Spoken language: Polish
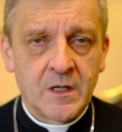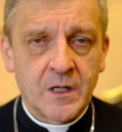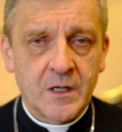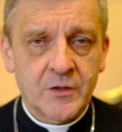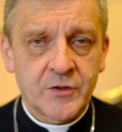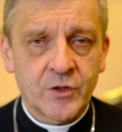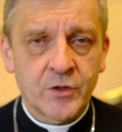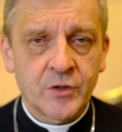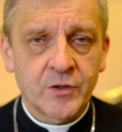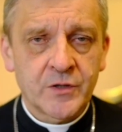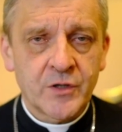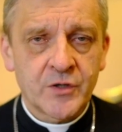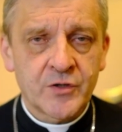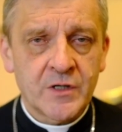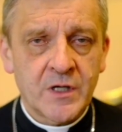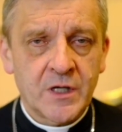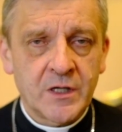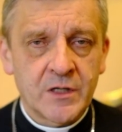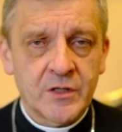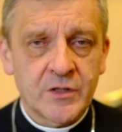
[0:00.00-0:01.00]
Dlaczego też
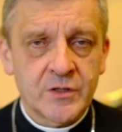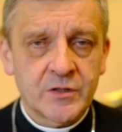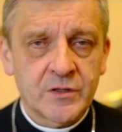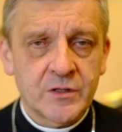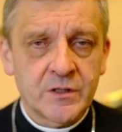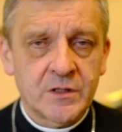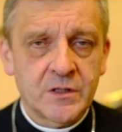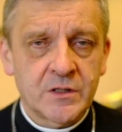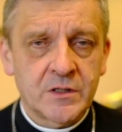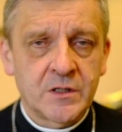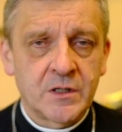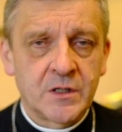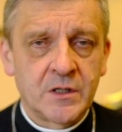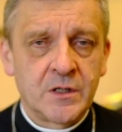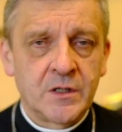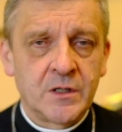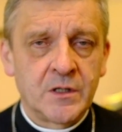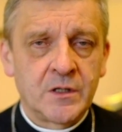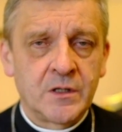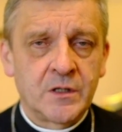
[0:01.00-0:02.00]
należy
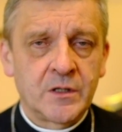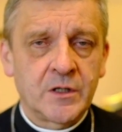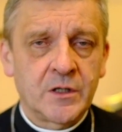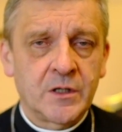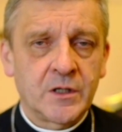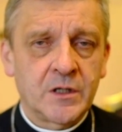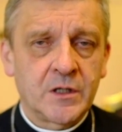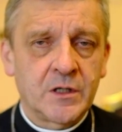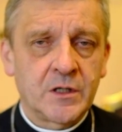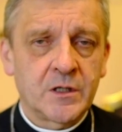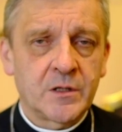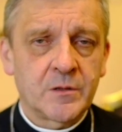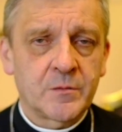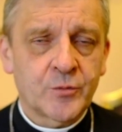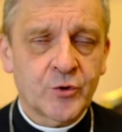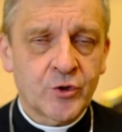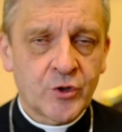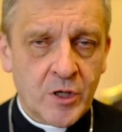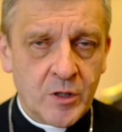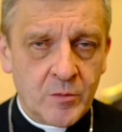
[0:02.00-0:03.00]
je
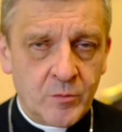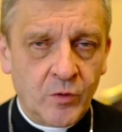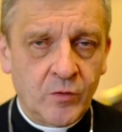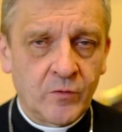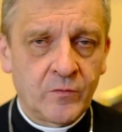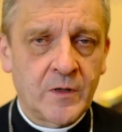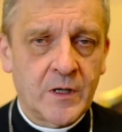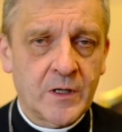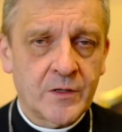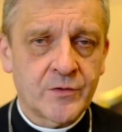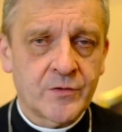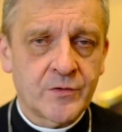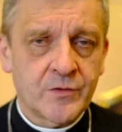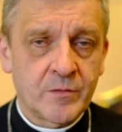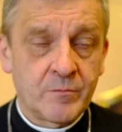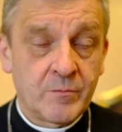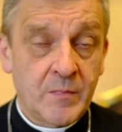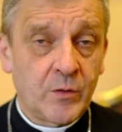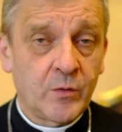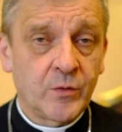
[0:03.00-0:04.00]

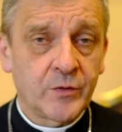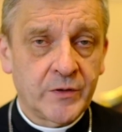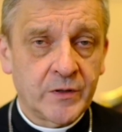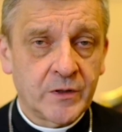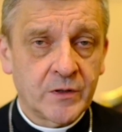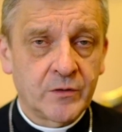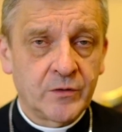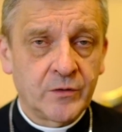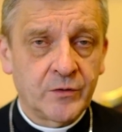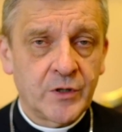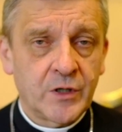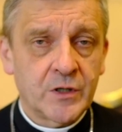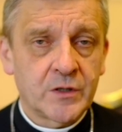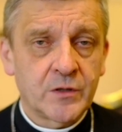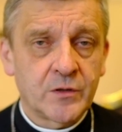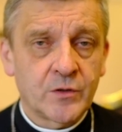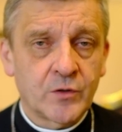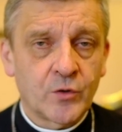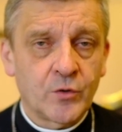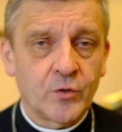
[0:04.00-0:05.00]
przyjmować. Mało tego, nie
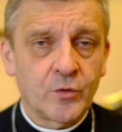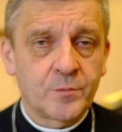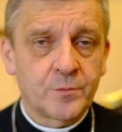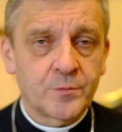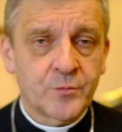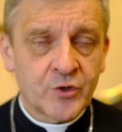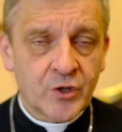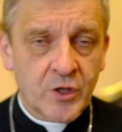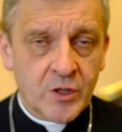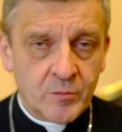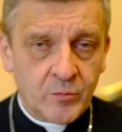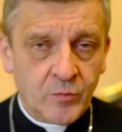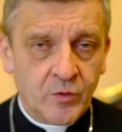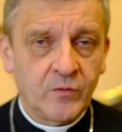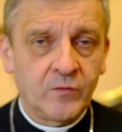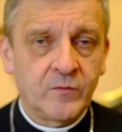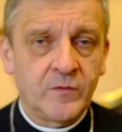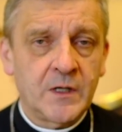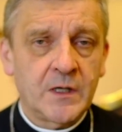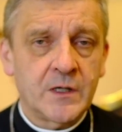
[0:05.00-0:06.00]
tylko
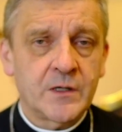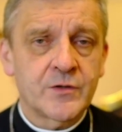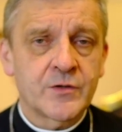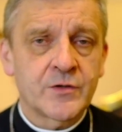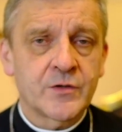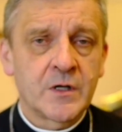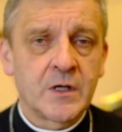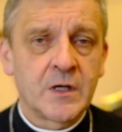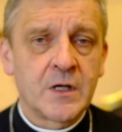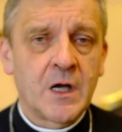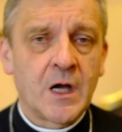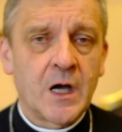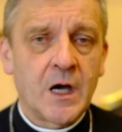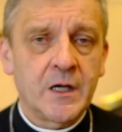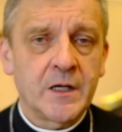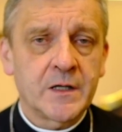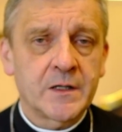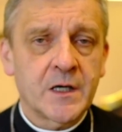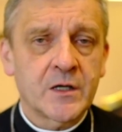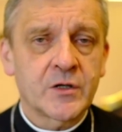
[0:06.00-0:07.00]
przyjmować,
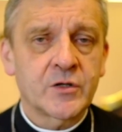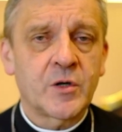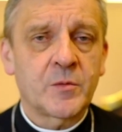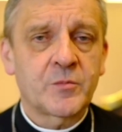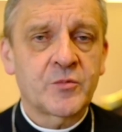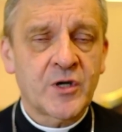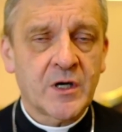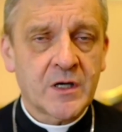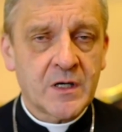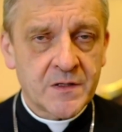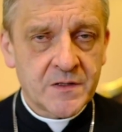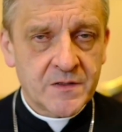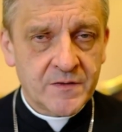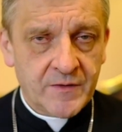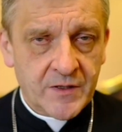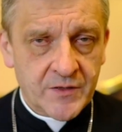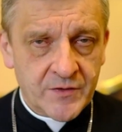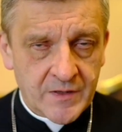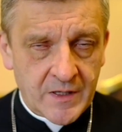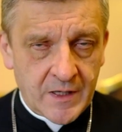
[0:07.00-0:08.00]
ale także
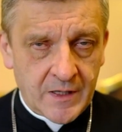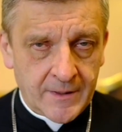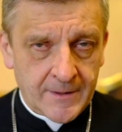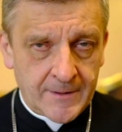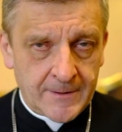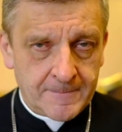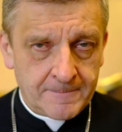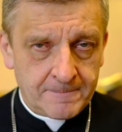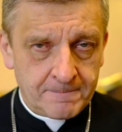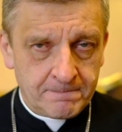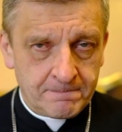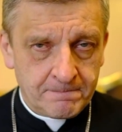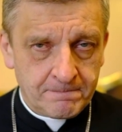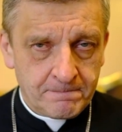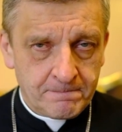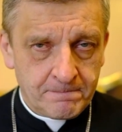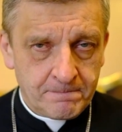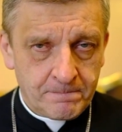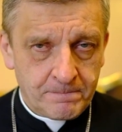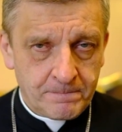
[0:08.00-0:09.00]
przekazywać dalej.
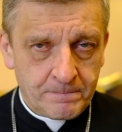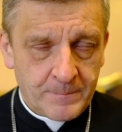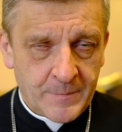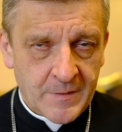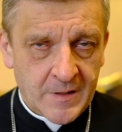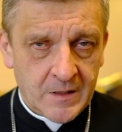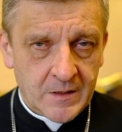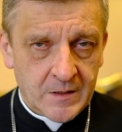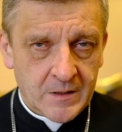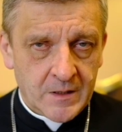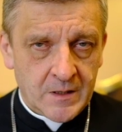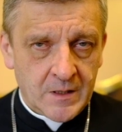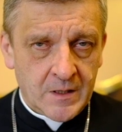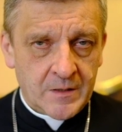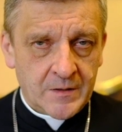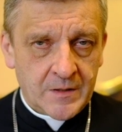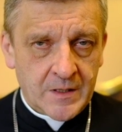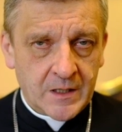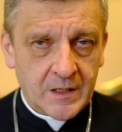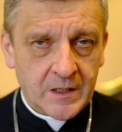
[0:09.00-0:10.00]

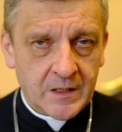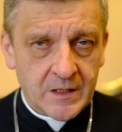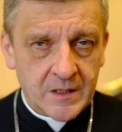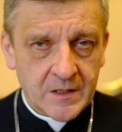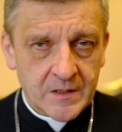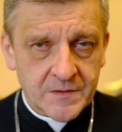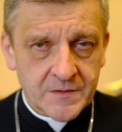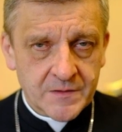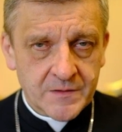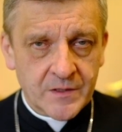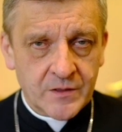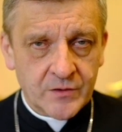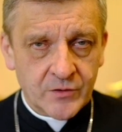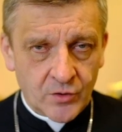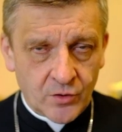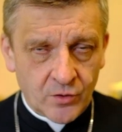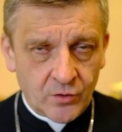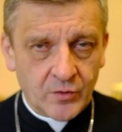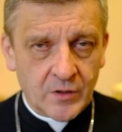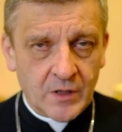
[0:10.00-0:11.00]
Taka jest
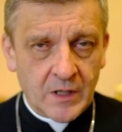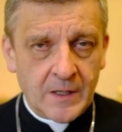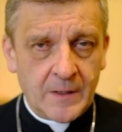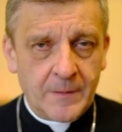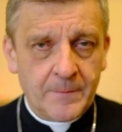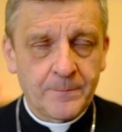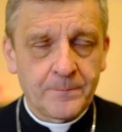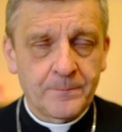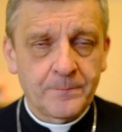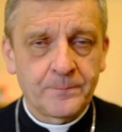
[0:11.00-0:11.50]
droga